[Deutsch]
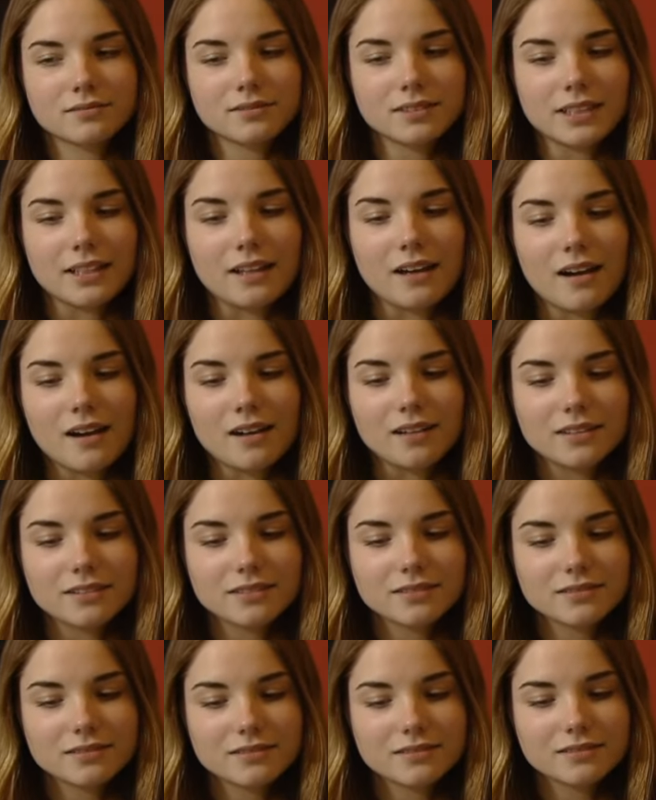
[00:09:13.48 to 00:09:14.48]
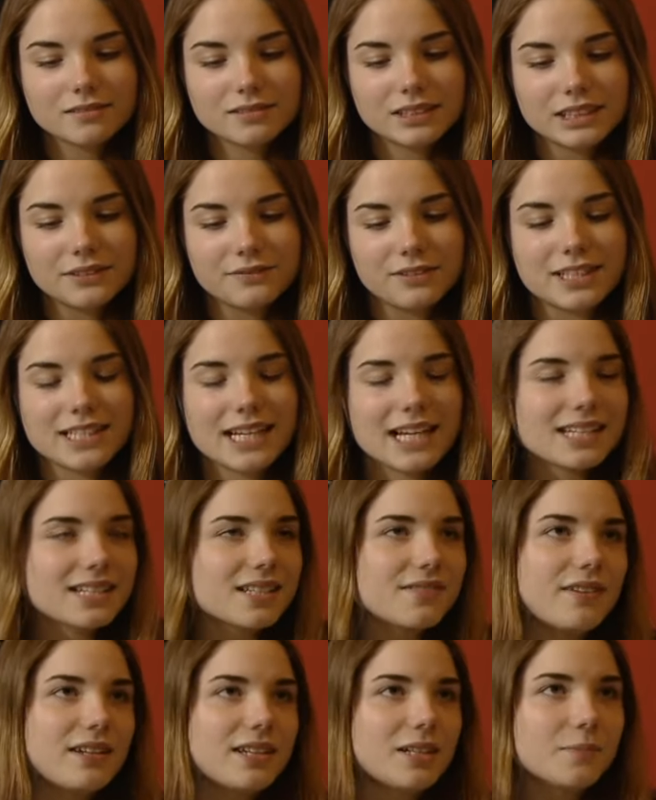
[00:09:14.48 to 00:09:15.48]
Ja, wir dachten,
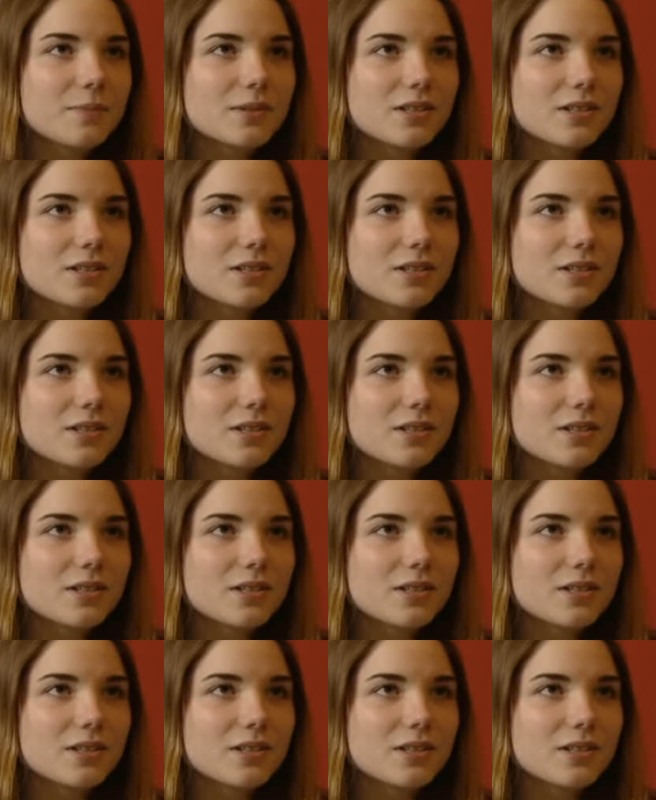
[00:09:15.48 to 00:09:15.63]
es wäre nicht